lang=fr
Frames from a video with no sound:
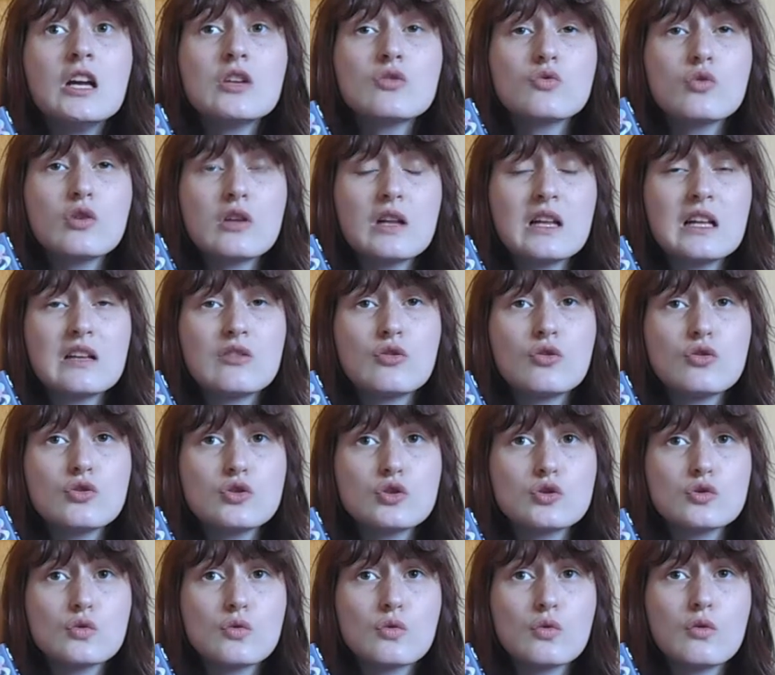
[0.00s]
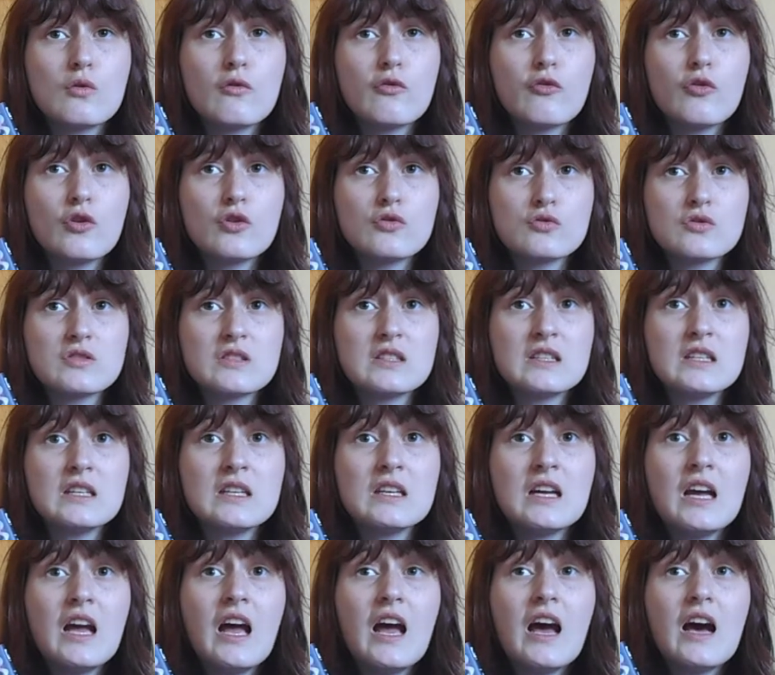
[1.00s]
Toutes les deux sont
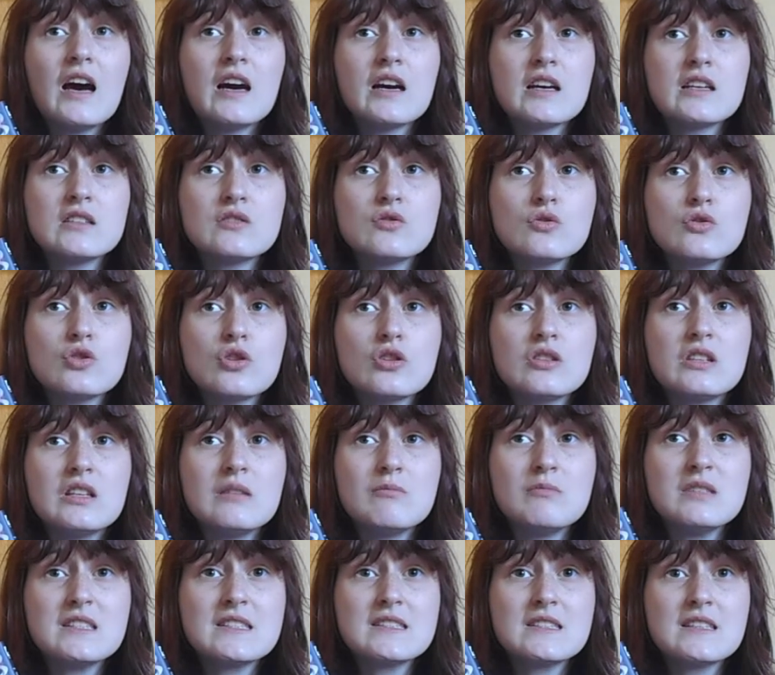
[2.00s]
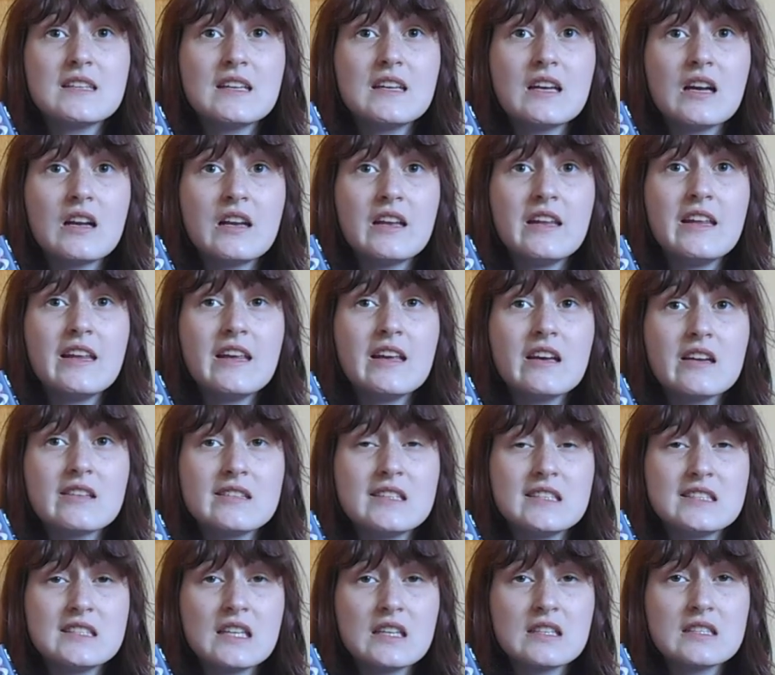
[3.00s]
confrontées à résoudre des mystères liés à
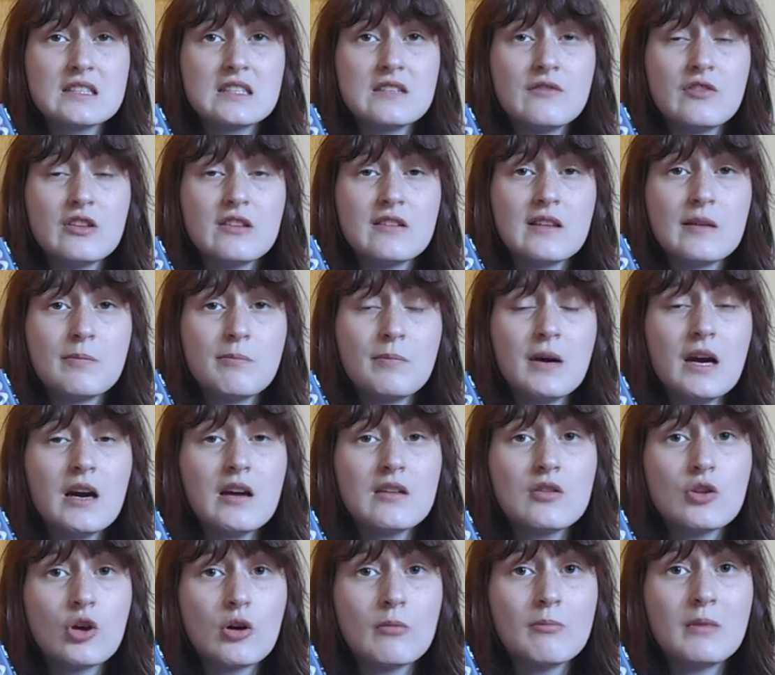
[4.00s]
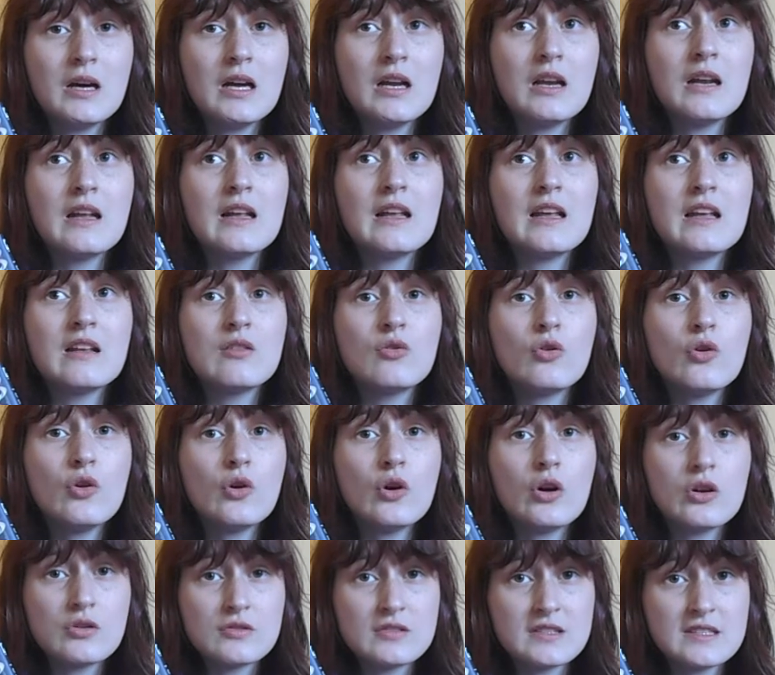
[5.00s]
des activités paranormales et de
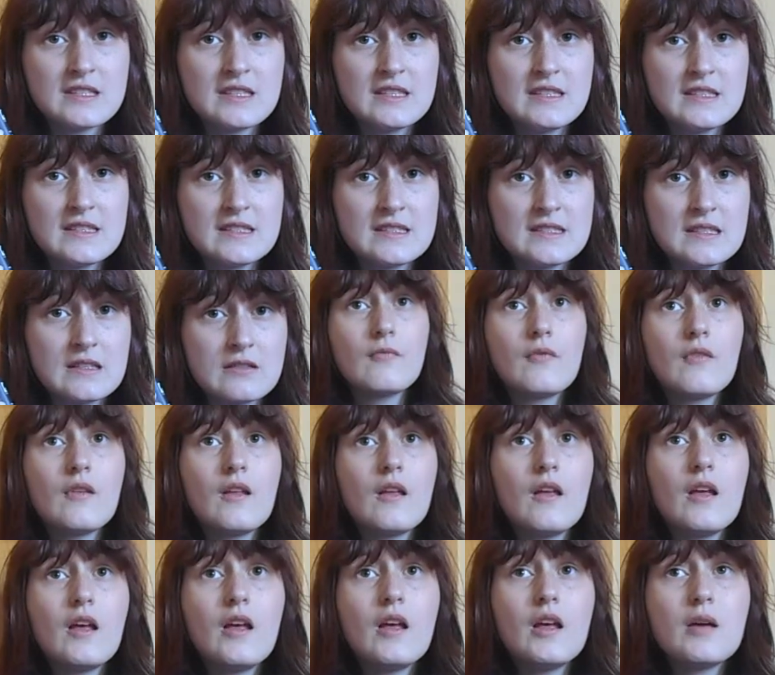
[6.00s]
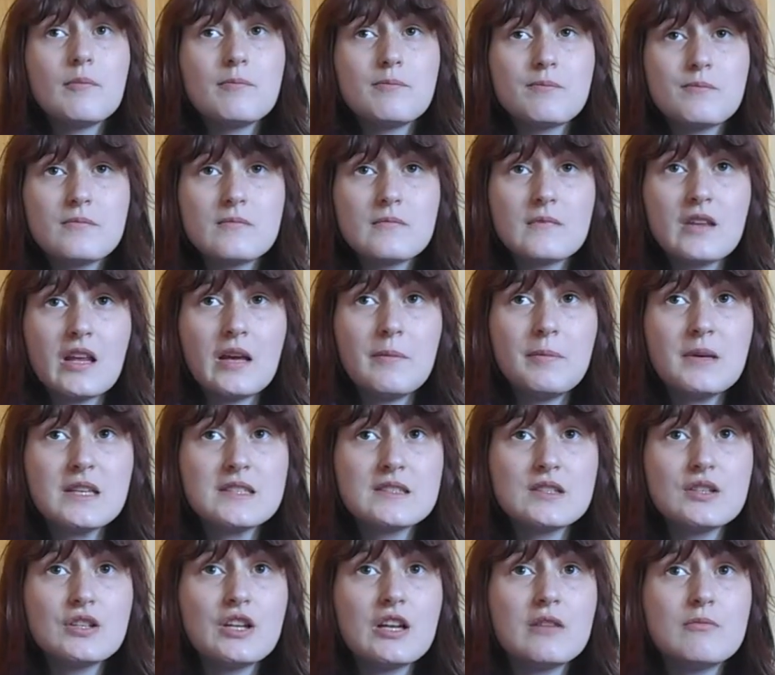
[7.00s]
hantises. Très
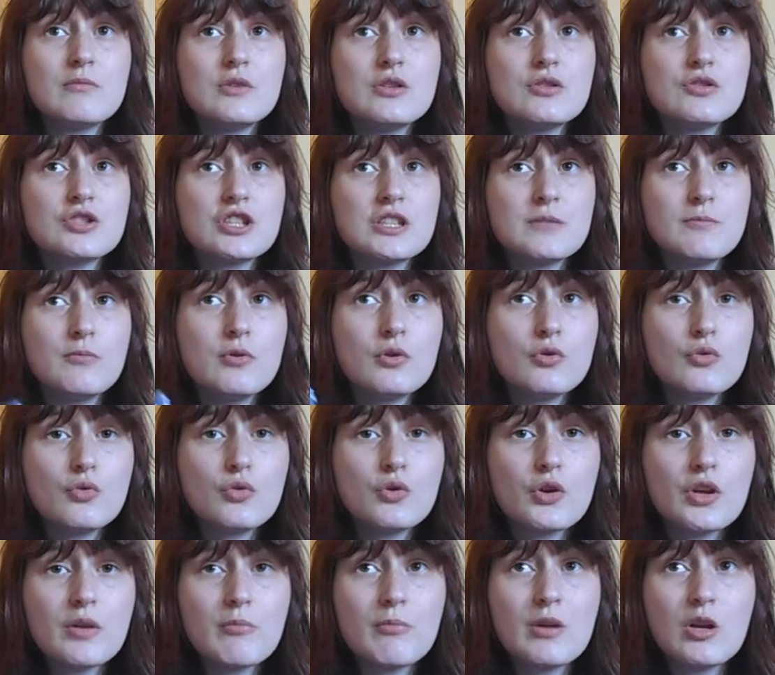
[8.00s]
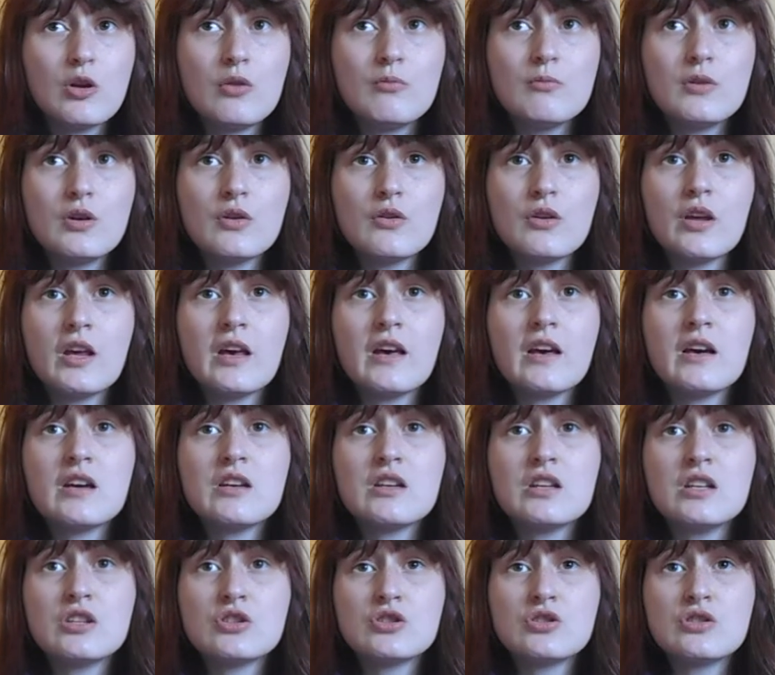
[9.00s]
personnellement, j'ai beaucoup aimé le manga
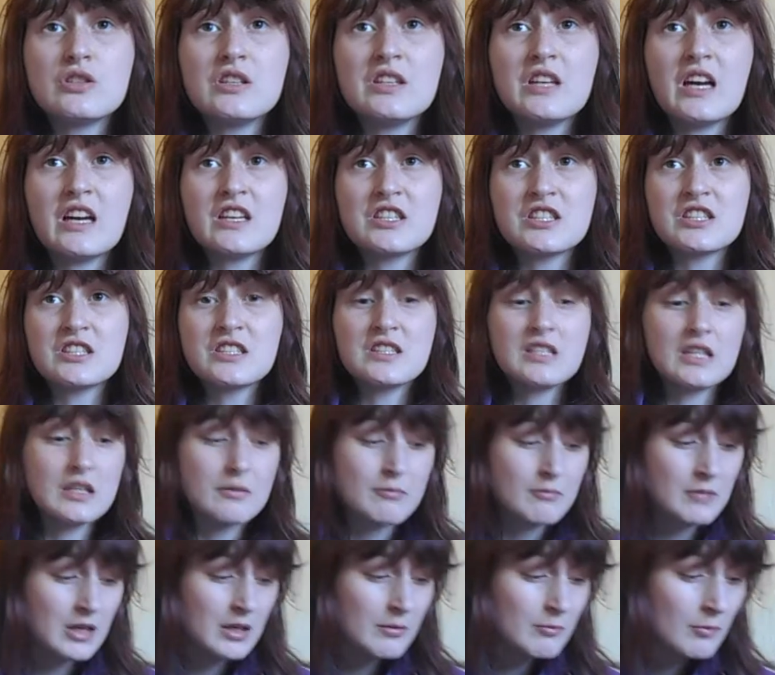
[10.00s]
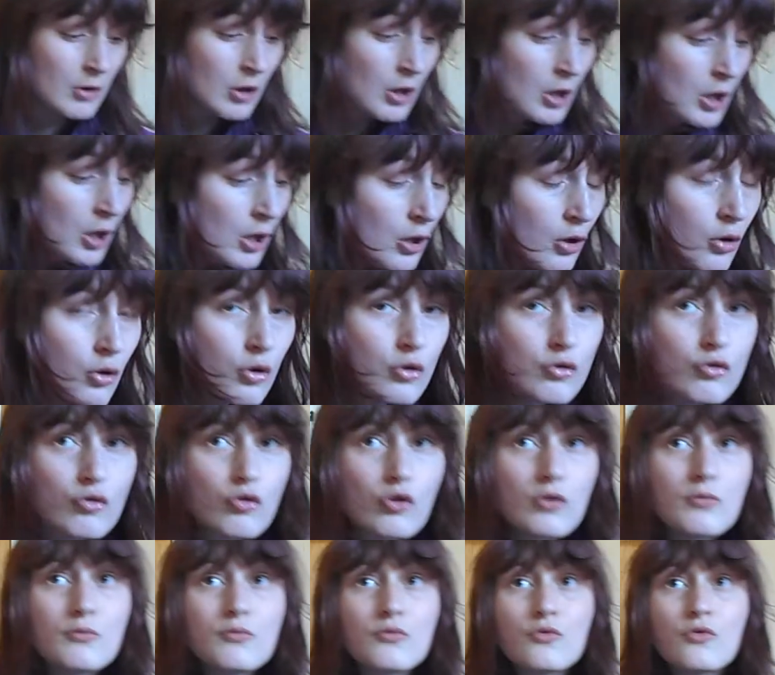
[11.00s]
et j'ai acheté même le
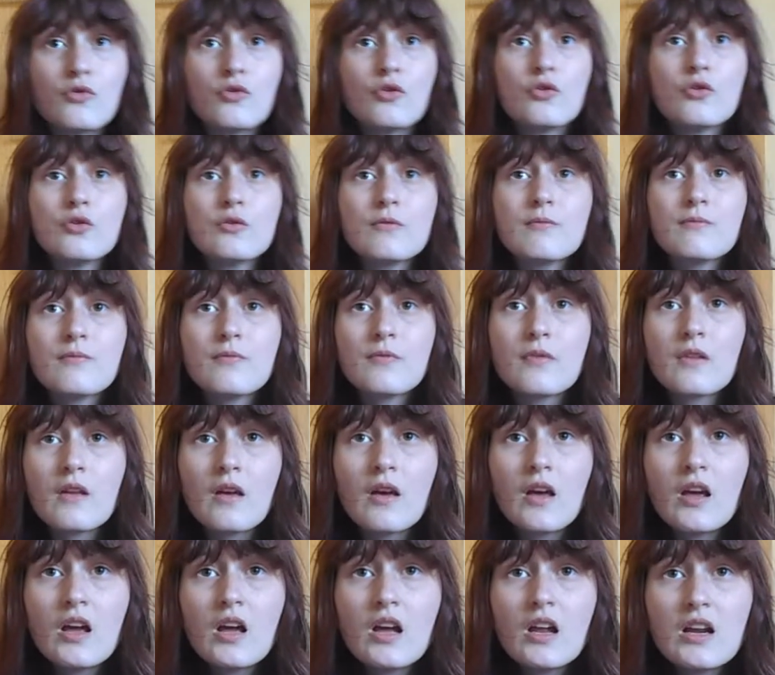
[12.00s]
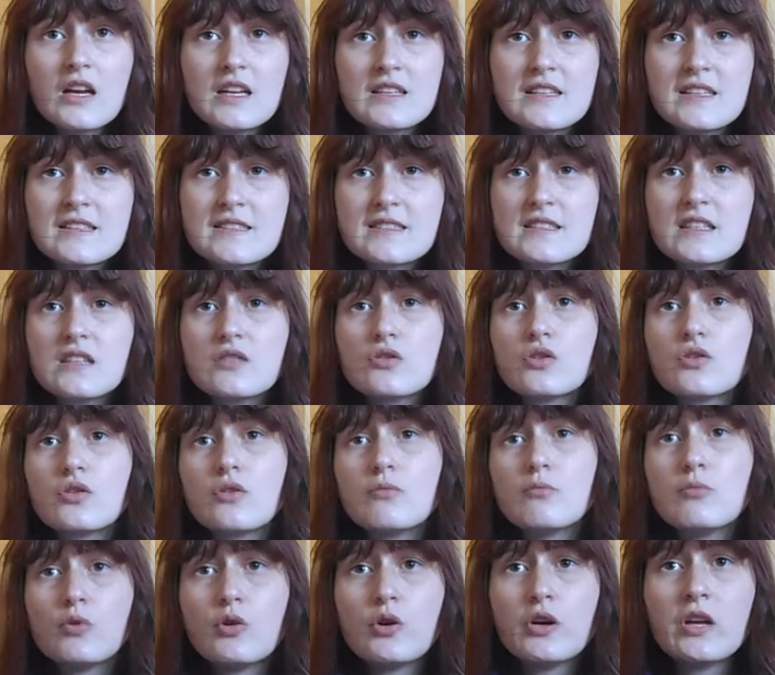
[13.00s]
tome 2 les dessins
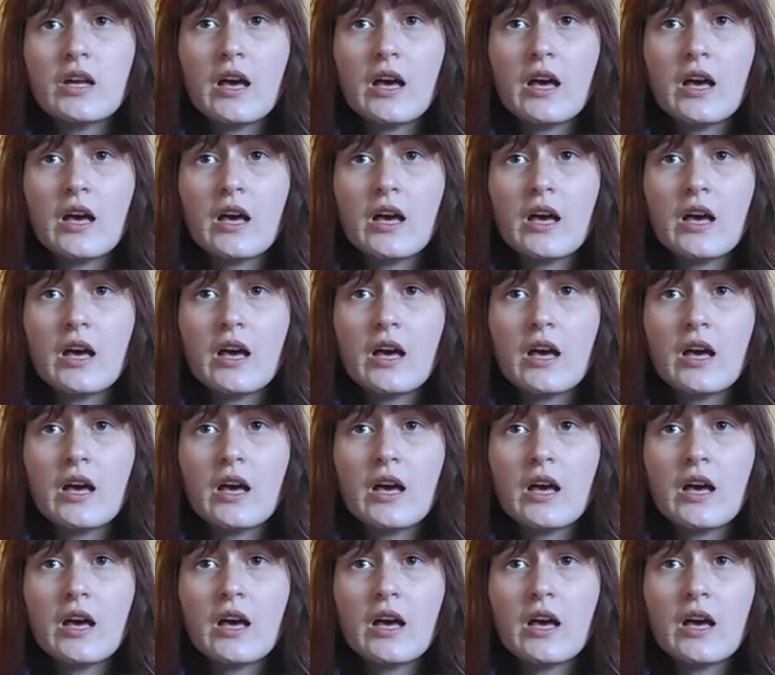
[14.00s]
de Moe